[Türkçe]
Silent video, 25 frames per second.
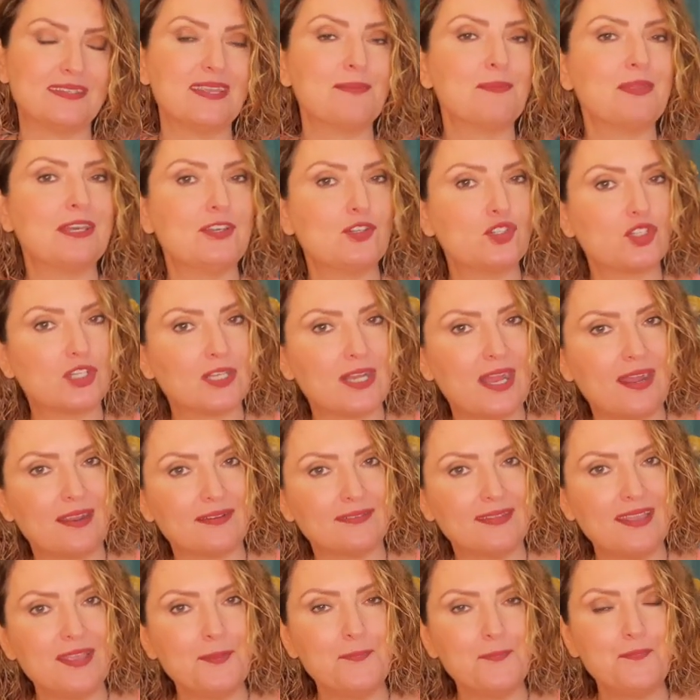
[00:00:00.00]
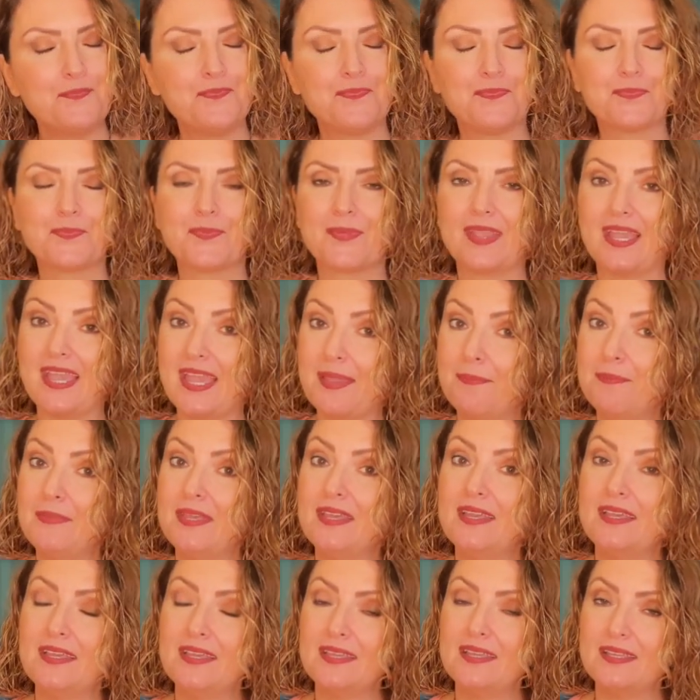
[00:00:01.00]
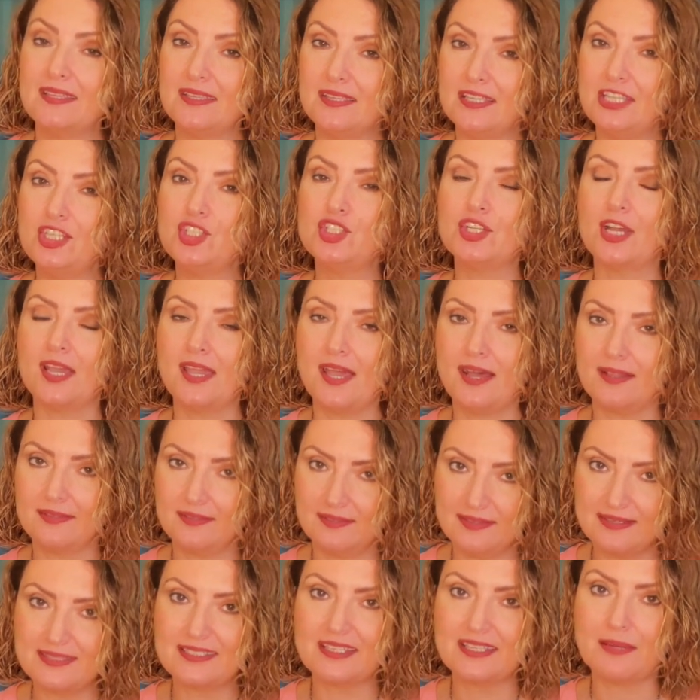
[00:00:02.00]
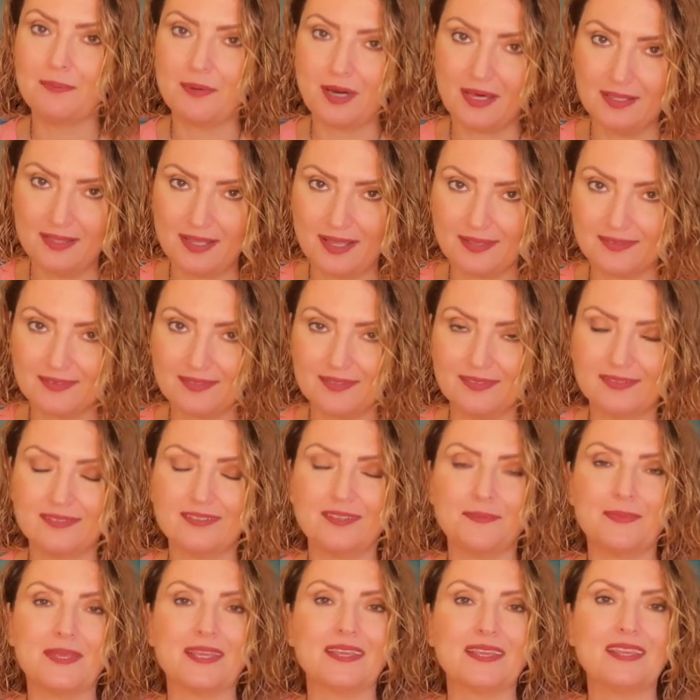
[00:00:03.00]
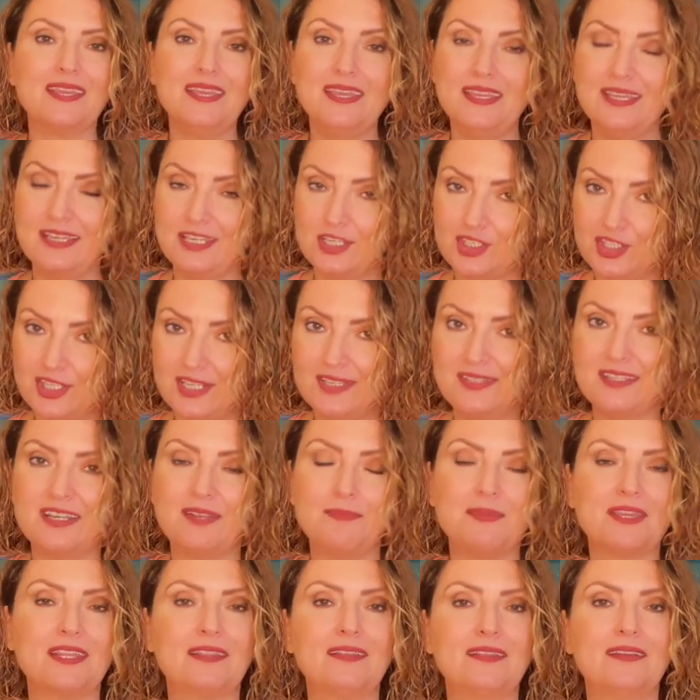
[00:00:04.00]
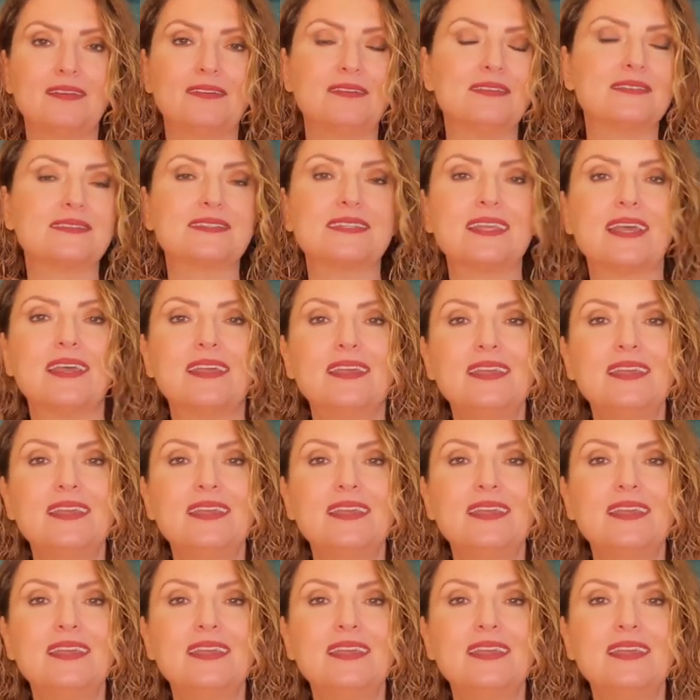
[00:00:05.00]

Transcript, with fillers: Hem ilişkilerde hem iş hayatınızla bağlantılı tabii ki ilişki dinamiklerinizde.